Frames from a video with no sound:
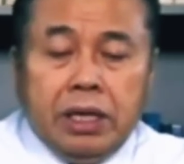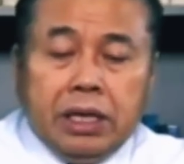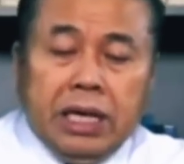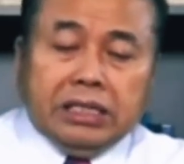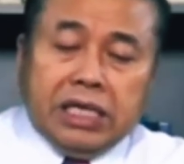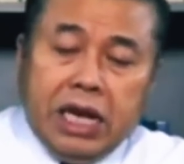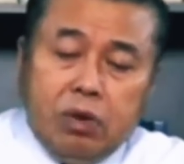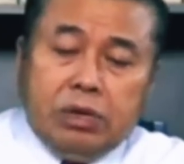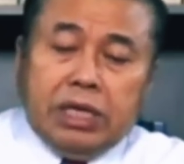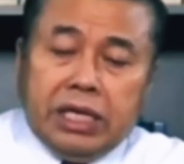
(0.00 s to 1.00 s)
yang
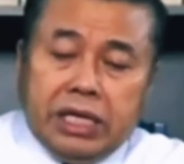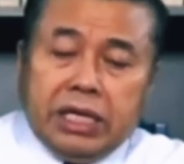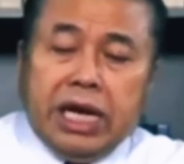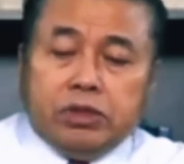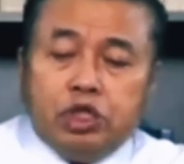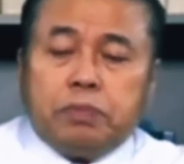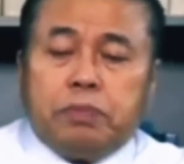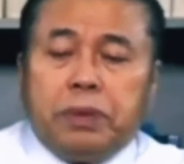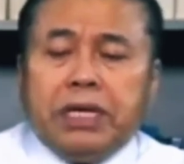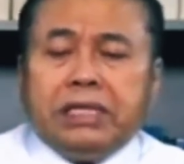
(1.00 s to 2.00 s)
selalu diiringi kasus
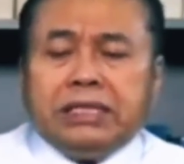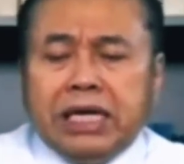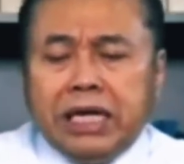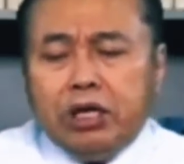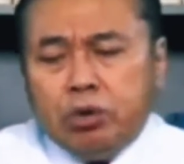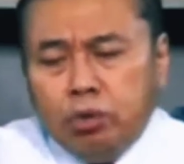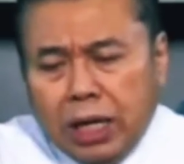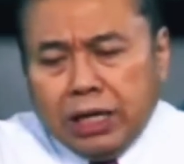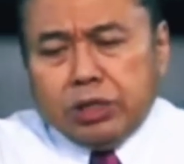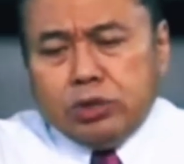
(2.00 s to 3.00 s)

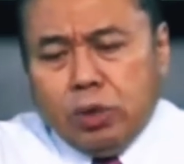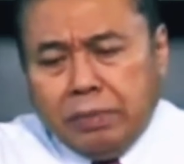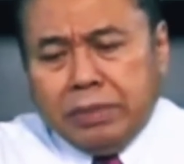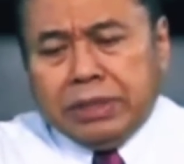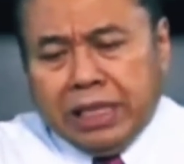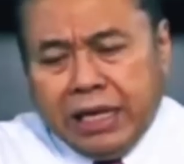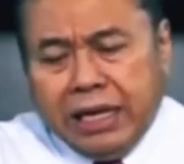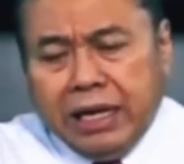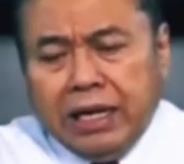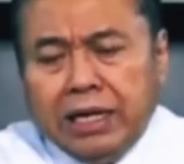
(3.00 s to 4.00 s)
perselingkuhan suami
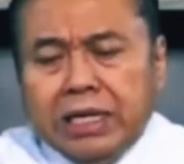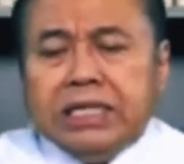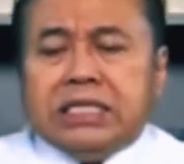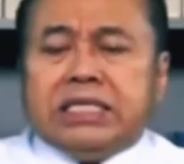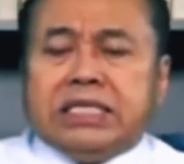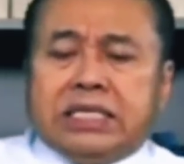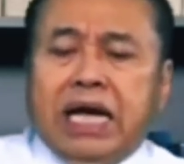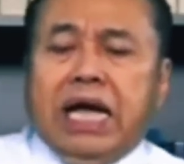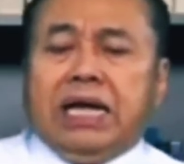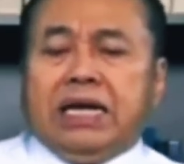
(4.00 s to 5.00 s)
saya
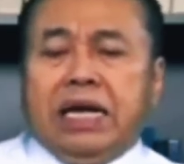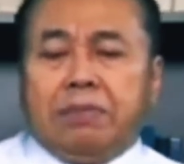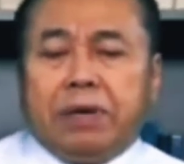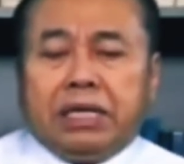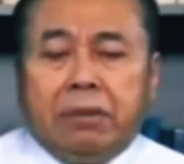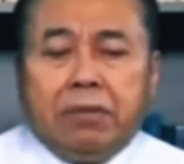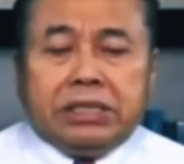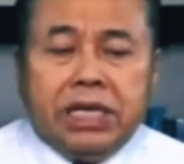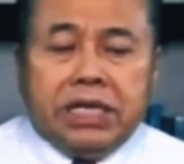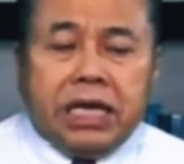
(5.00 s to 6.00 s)
sejak anak pertama
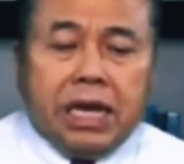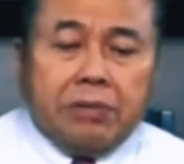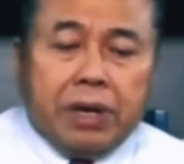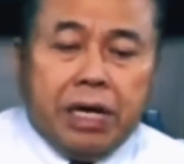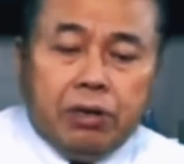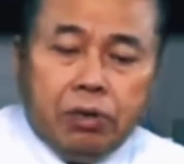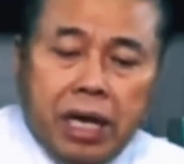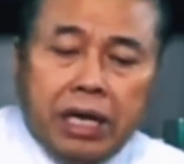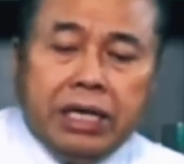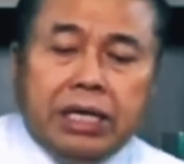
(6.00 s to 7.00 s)
saya dalam
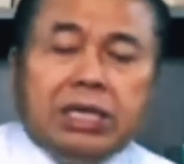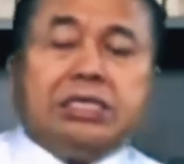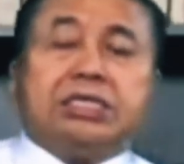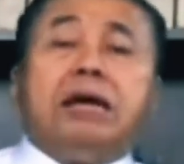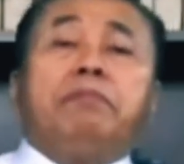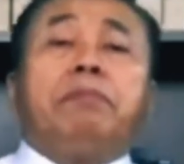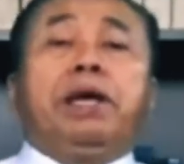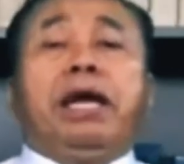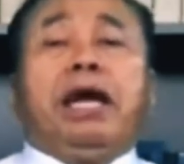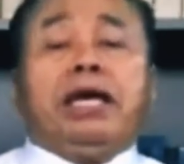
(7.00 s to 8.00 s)
kandungan
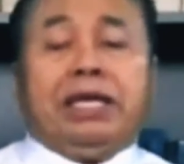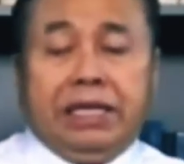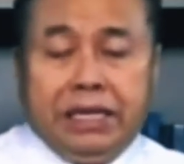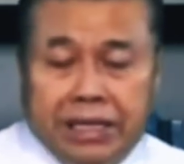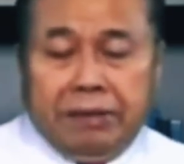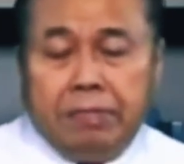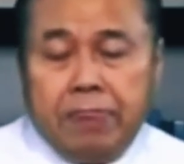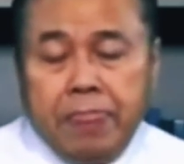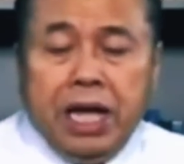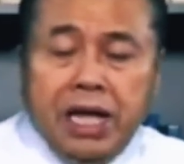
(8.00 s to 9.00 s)
sampai hari ini.
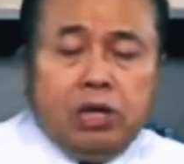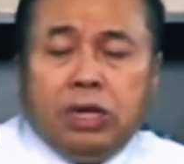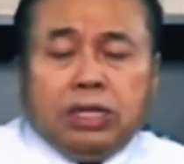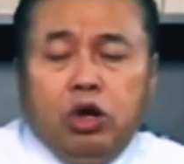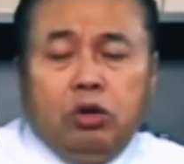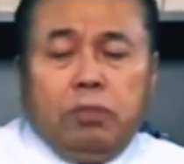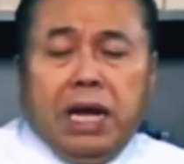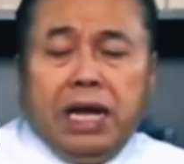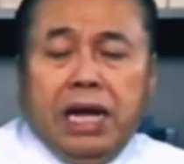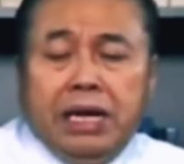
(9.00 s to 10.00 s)
Hanya dua tahun
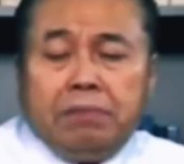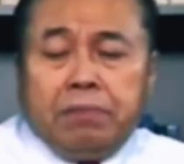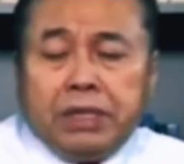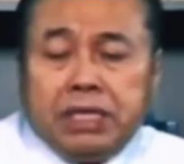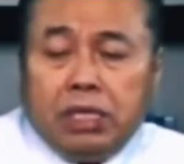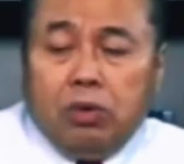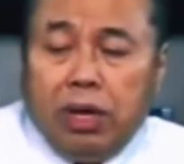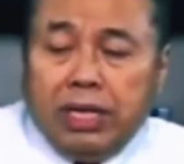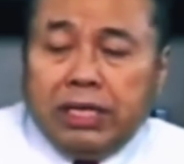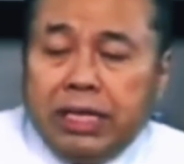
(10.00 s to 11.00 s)
belakangan
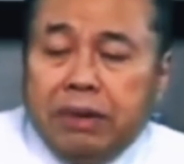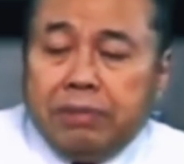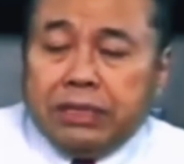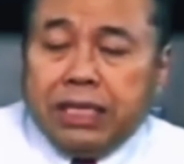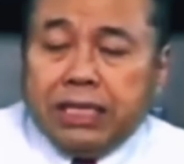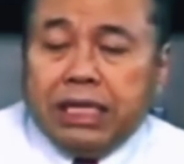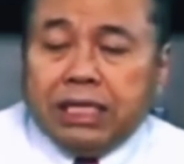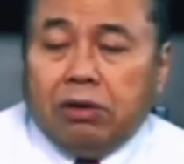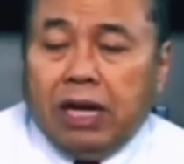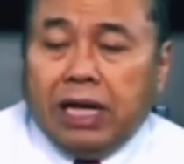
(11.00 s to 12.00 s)
perselingkuhannya tidak bisa saya
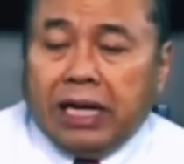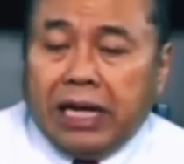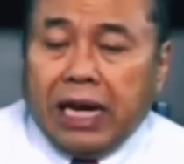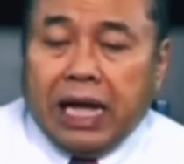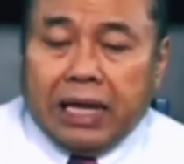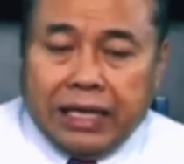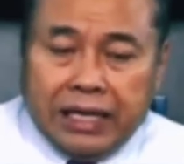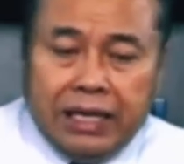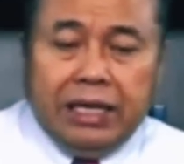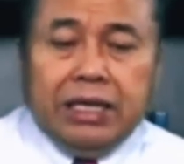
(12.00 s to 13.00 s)
tolerir
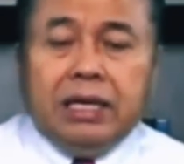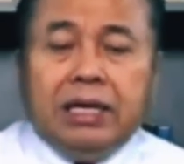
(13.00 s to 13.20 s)
lagi